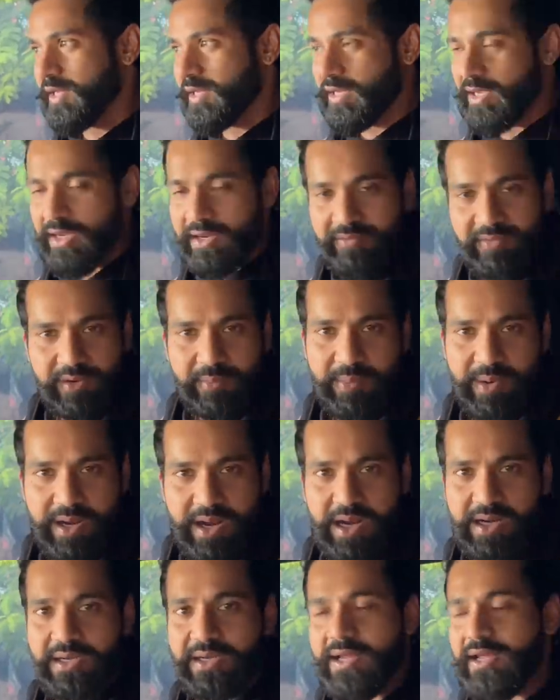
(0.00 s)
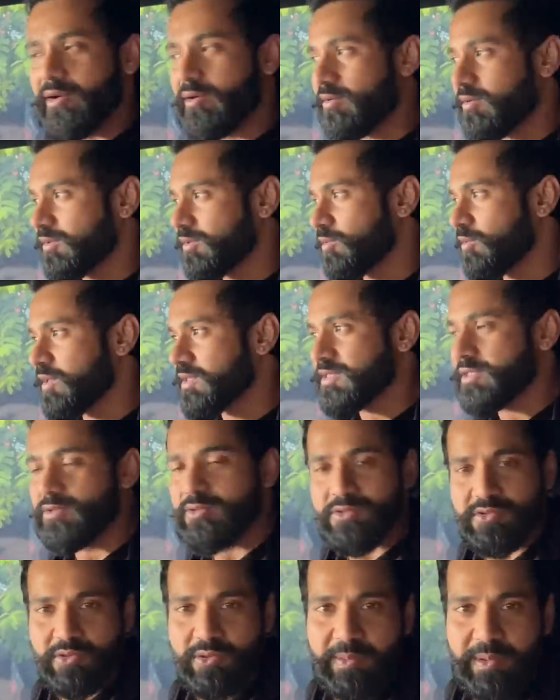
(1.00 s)
केक वेक भी काटना है और थोड़ा सा
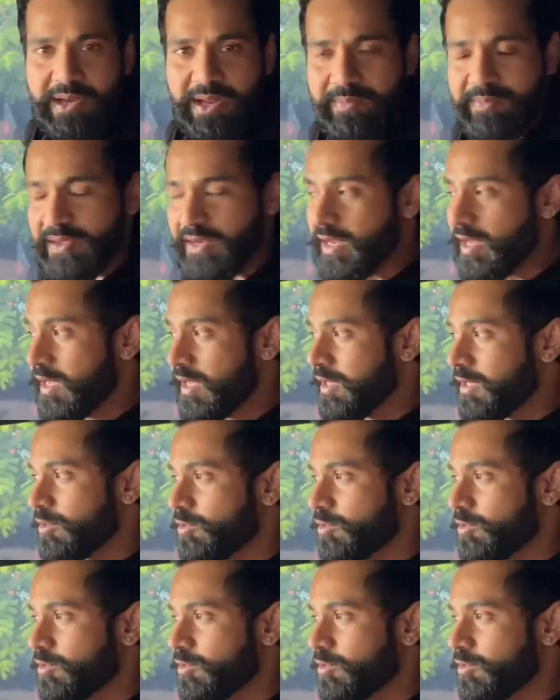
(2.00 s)
दोस्तों को भी टाइम देना है